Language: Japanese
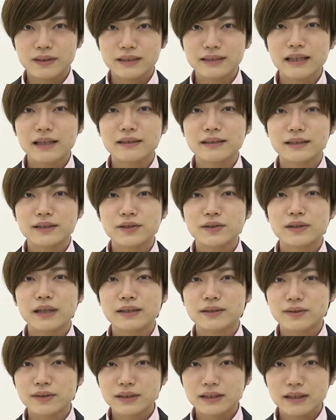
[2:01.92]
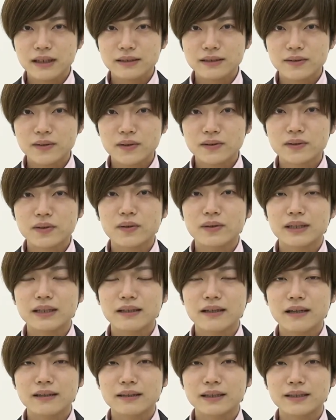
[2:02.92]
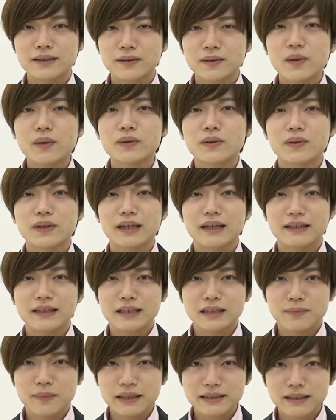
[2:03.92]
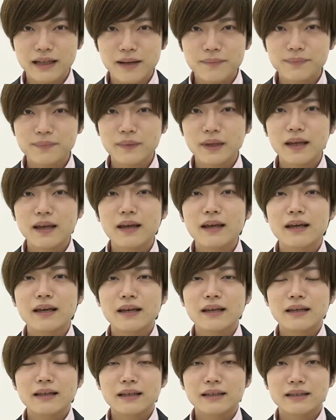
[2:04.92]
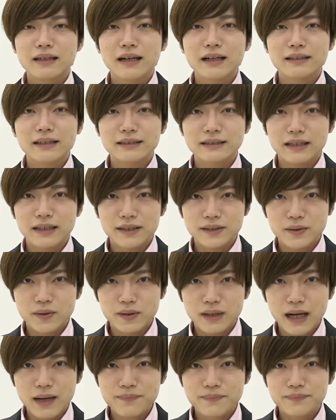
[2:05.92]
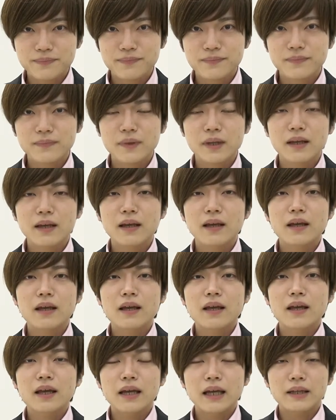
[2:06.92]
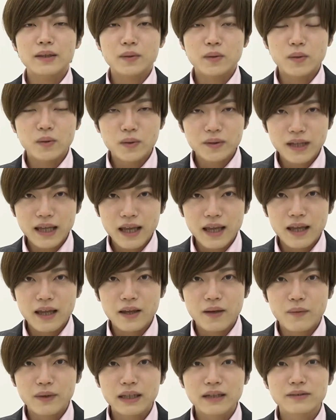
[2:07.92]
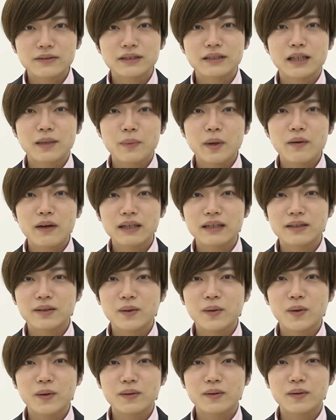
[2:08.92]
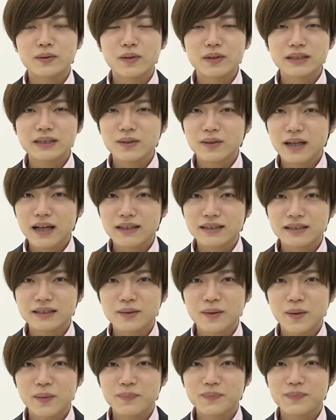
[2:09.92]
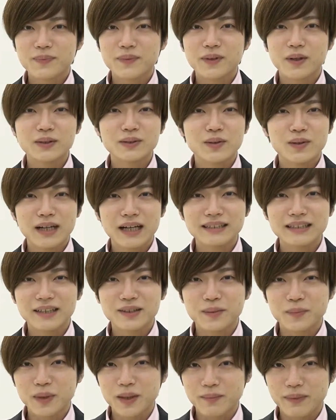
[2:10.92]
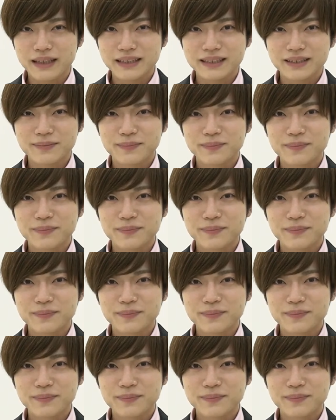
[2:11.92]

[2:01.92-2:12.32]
2020年11月の商品ランキングをお届けいたしましたいかがでしたでしょうかここで私山脇の今年の漢字をご紹介したいと思います、